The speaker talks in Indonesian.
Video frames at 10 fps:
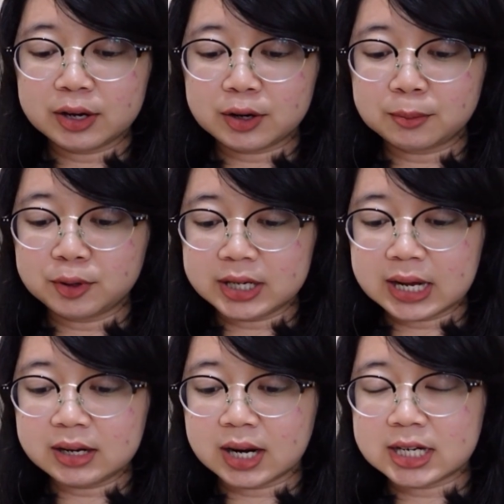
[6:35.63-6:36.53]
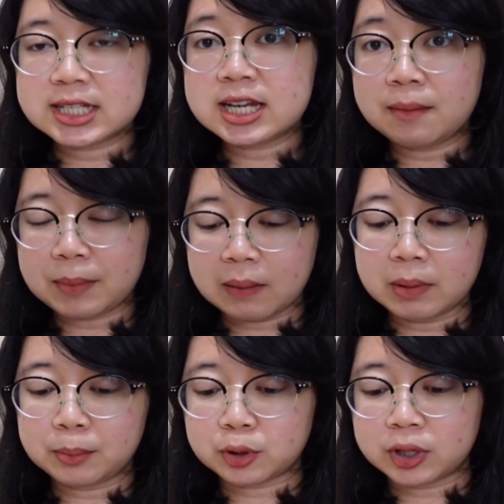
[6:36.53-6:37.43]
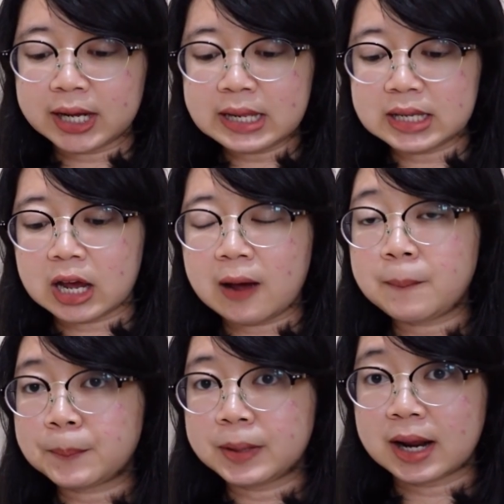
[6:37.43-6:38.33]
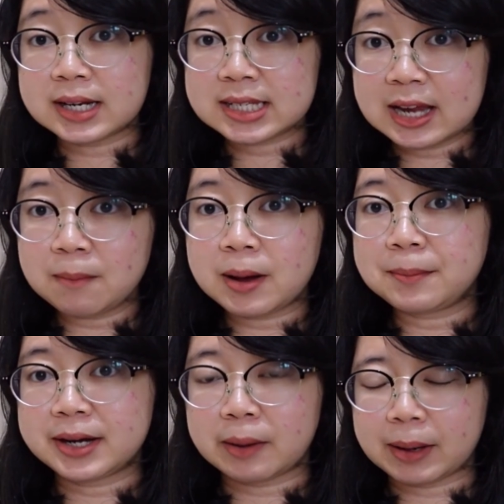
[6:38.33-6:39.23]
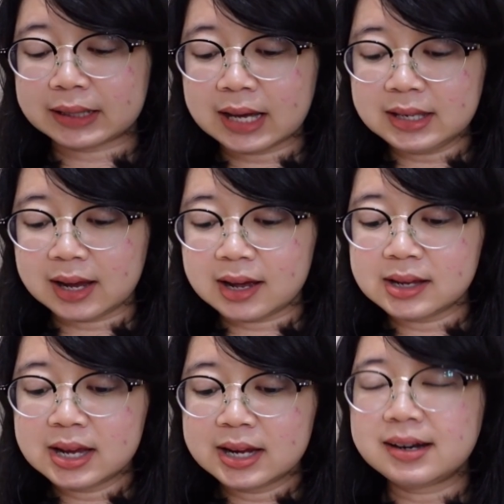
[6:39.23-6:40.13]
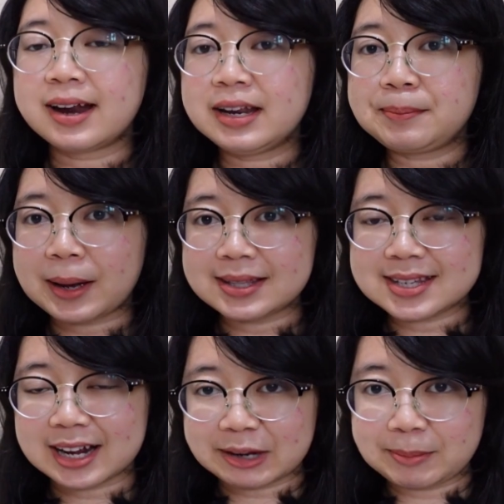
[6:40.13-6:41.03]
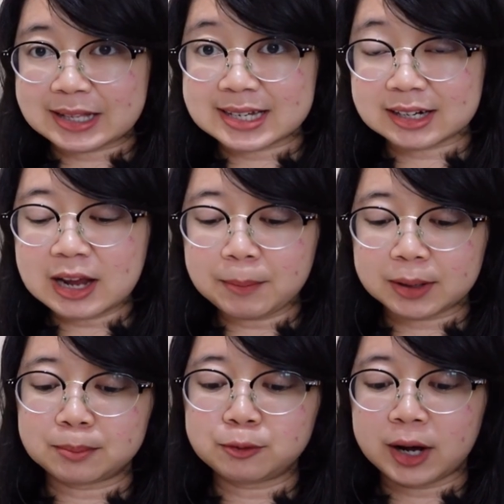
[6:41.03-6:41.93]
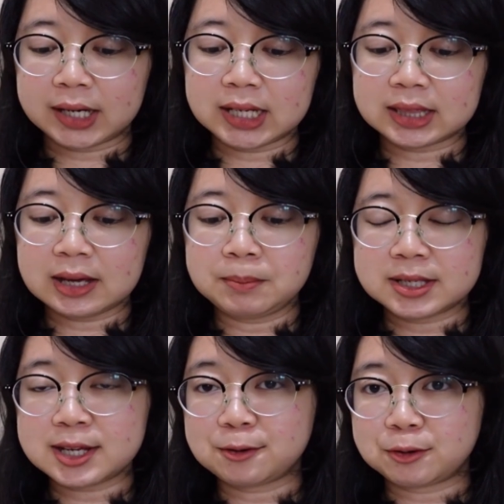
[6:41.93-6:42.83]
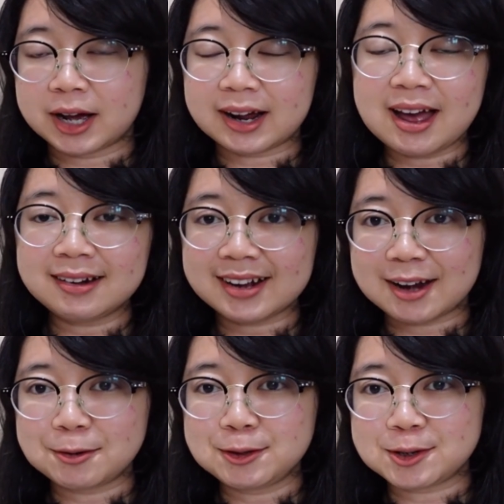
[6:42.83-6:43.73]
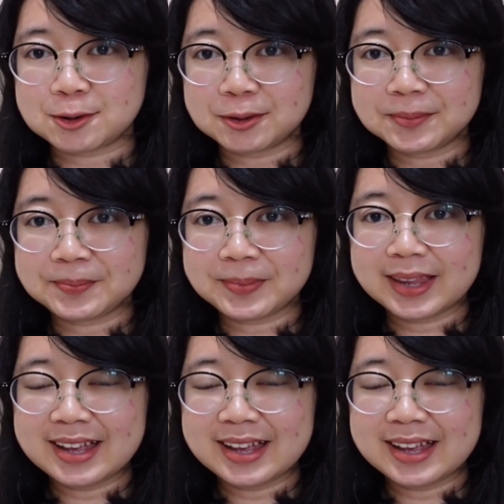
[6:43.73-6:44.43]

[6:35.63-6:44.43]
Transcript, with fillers: Kemudian dari siapa memperolehnya, dari siapa mendapatkannya, dari pacar. Pacarnya perempuan. Kita bisa gunakan kanojo.